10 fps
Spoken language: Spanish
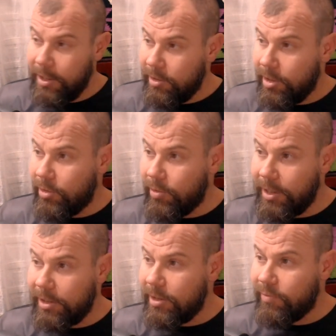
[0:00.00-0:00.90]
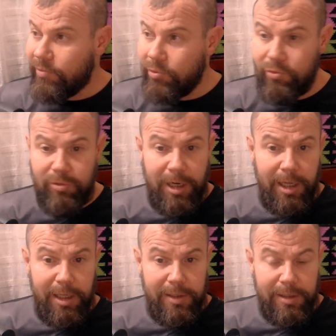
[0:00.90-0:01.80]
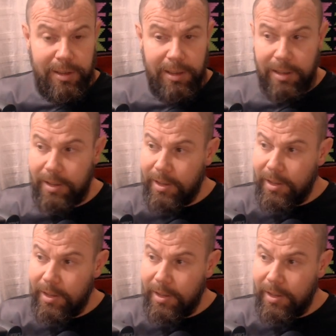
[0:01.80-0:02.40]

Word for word: te enojaste te frustrás y,